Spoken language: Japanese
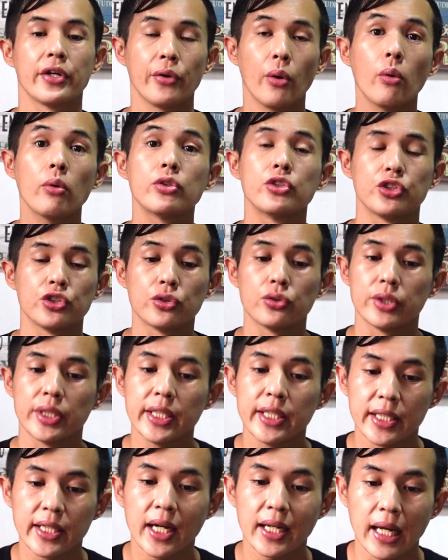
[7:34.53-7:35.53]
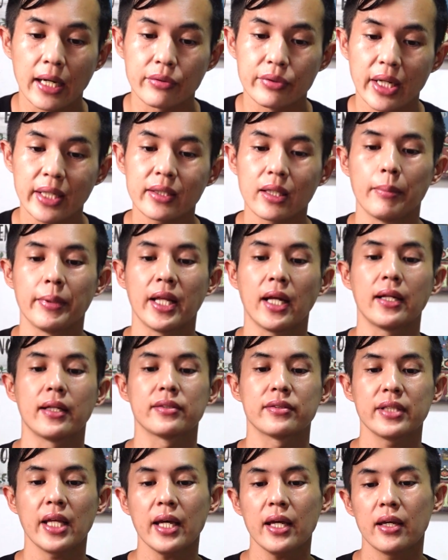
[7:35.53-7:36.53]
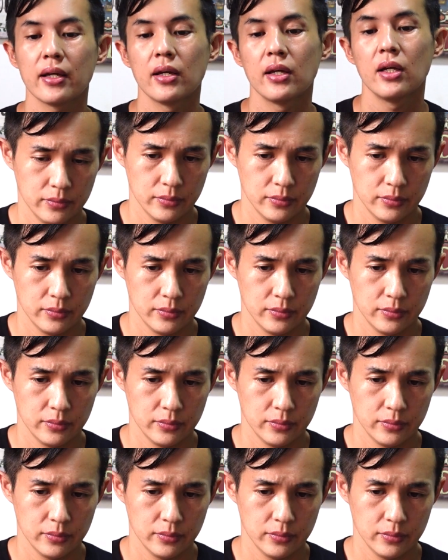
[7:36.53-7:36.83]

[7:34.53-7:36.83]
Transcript: 42人が亡くなったみたいですね。